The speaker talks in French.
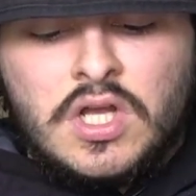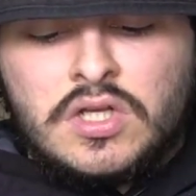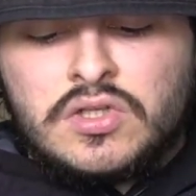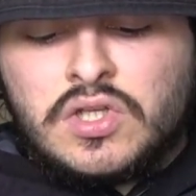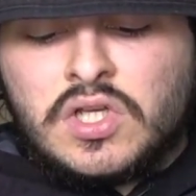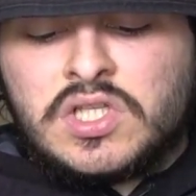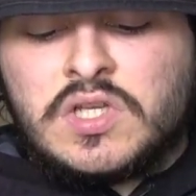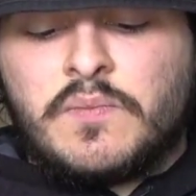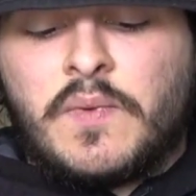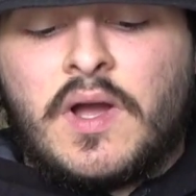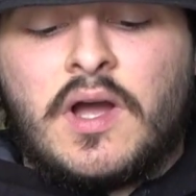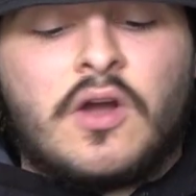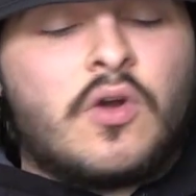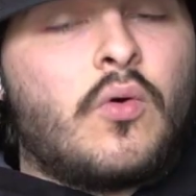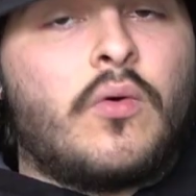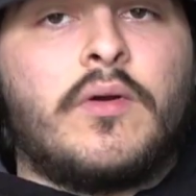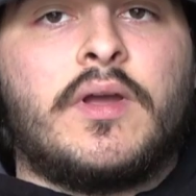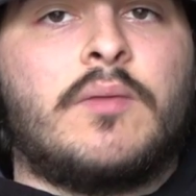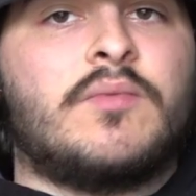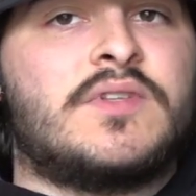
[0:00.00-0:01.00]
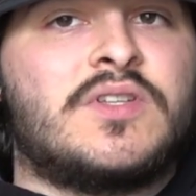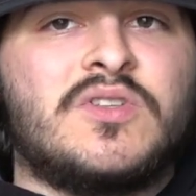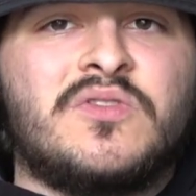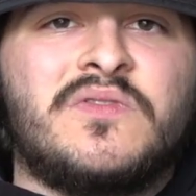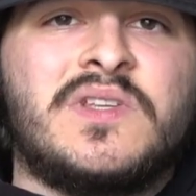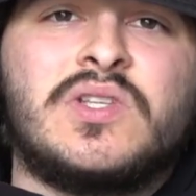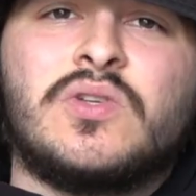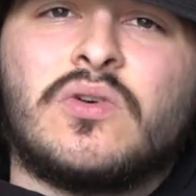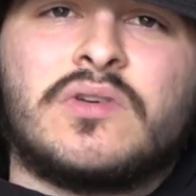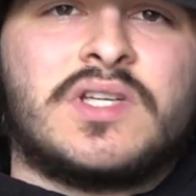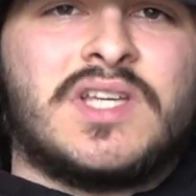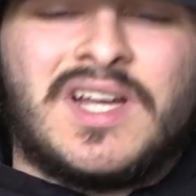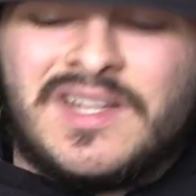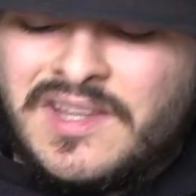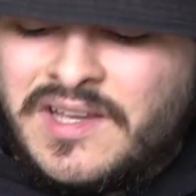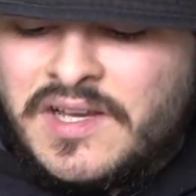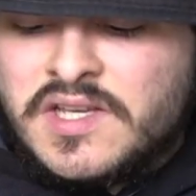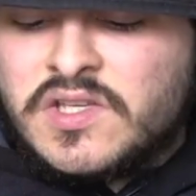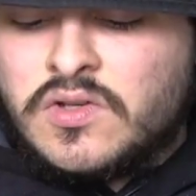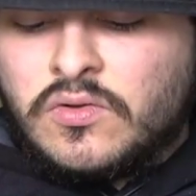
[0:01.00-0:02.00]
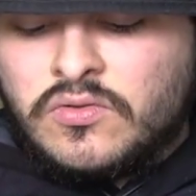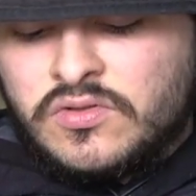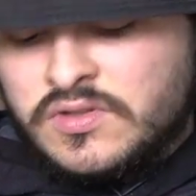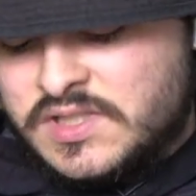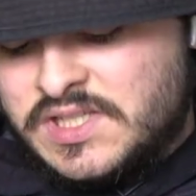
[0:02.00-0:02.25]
Ça, c'est pas incroyable. C'est une feature qui est intéressante.